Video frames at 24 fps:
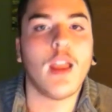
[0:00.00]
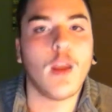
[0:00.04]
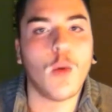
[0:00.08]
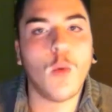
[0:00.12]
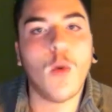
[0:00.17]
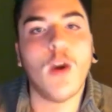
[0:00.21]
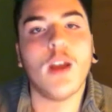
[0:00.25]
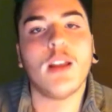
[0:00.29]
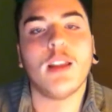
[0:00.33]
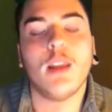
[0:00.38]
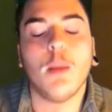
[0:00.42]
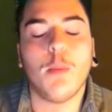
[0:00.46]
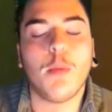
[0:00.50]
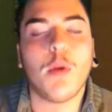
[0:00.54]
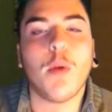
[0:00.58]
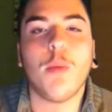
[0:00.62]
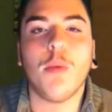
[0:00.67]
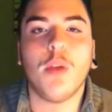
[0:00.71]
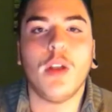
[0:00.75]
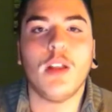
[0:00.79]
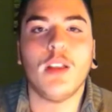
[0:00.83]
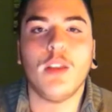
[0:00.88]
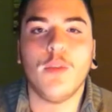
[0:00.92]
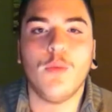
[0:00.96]
e, guarda
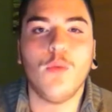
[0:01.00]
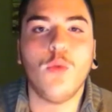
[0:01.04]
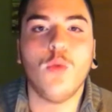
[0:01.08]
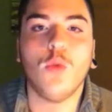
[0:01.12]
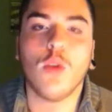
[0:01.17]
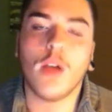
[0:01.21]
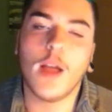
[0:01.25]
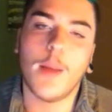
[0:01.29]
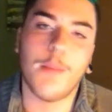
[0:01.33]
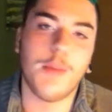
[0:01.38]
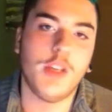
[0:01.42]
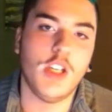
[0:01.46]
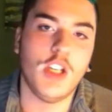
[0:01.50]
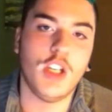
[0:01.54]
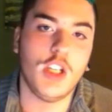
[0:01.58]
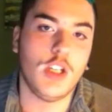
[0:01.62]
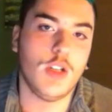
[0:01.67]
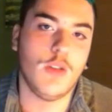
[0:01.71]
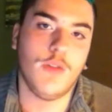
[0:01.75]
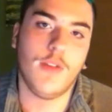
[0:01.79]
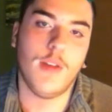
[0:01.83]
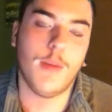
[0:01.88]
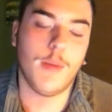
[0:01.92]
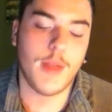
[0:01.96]
proprio la tv,
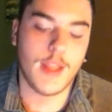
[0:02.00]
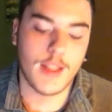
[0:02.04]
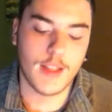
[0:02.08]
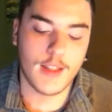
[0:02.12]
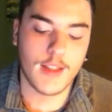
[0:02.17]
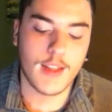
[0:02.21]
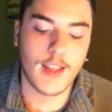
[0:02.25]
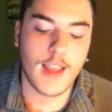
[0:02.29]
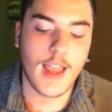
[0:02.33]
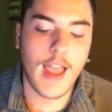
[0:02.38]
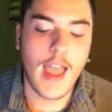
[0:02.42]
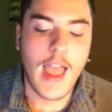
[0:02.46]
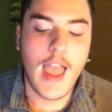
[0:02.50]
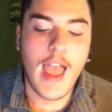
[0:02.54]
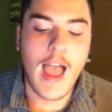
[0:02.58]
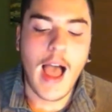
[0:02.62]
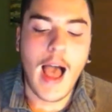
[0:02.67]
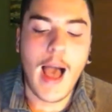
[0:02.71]
capisce ovviamente,